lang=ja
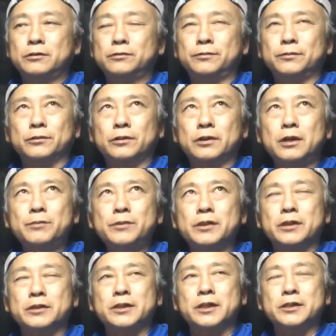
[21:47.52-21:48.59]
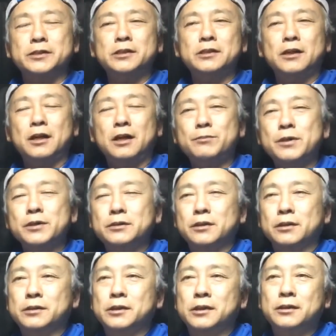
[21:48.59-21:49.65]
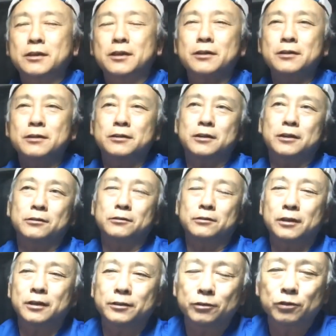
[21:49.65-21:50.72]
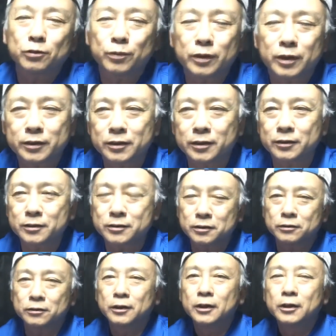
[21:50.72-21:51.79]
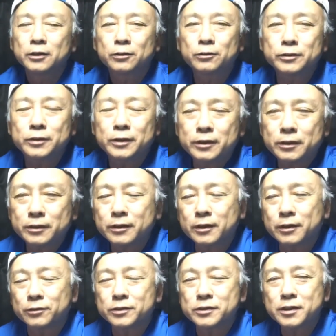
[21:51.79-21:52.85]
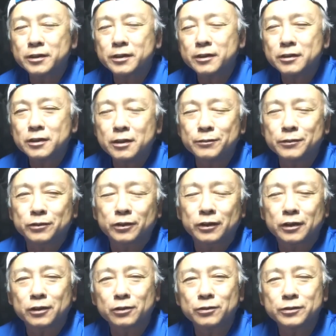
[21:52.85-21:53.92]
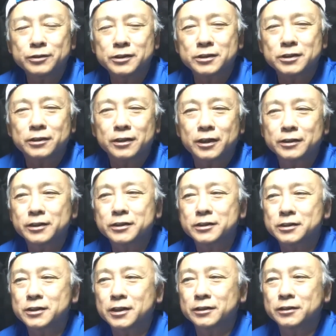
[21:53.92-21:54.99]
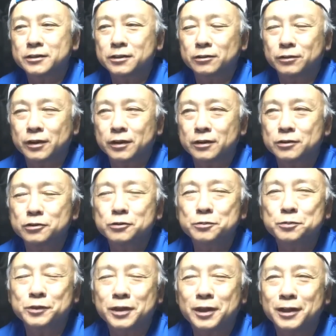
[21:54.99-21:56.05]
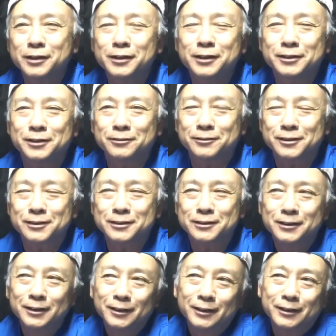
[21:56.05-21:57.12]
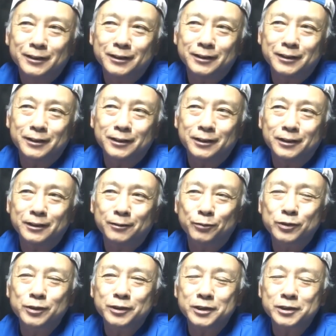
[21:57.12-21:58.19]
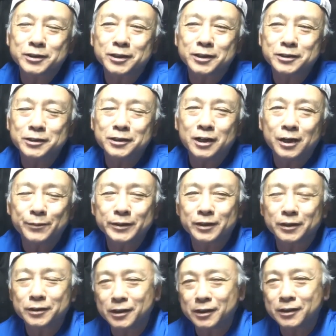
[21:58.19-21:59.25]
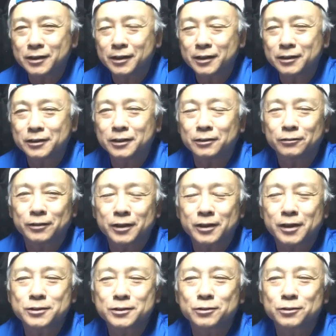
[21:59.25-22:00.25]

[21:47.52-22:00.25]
そのカメラ、写真にはまったきっかけっていうね、あの要望があったんですけど、この間ね、あの居酒屋ライブの時にトシさんにお話したんですけどね、十分考えてるんです。えー、僕がね、写真にはまったきっかけっていうのをね、出そ